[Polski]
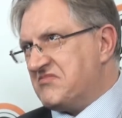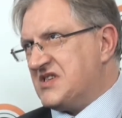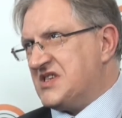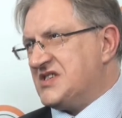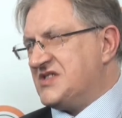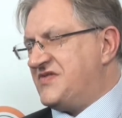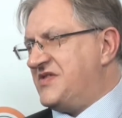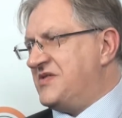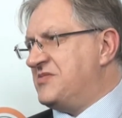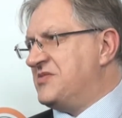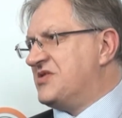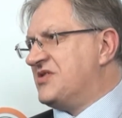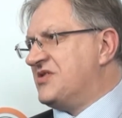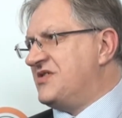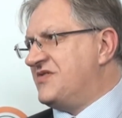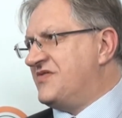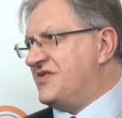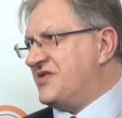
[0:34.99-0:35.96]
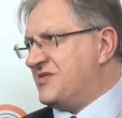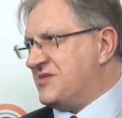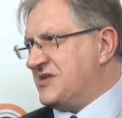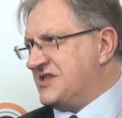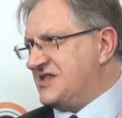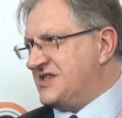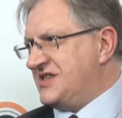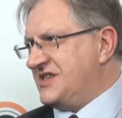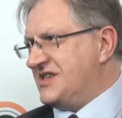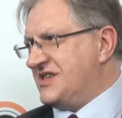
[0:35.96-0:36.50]
nazwijmy to
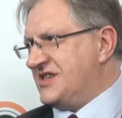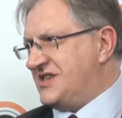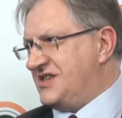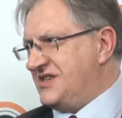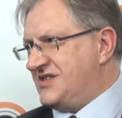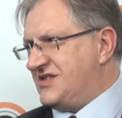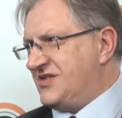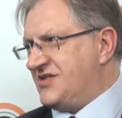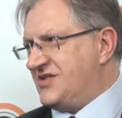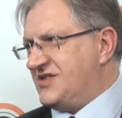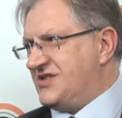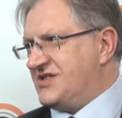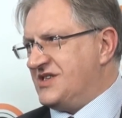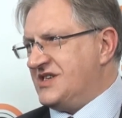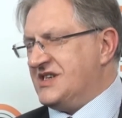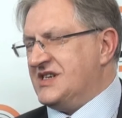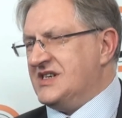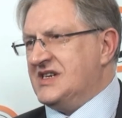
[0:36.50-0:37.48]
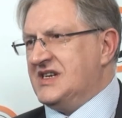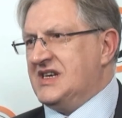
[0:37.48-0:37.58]
informacyjna i historyczna,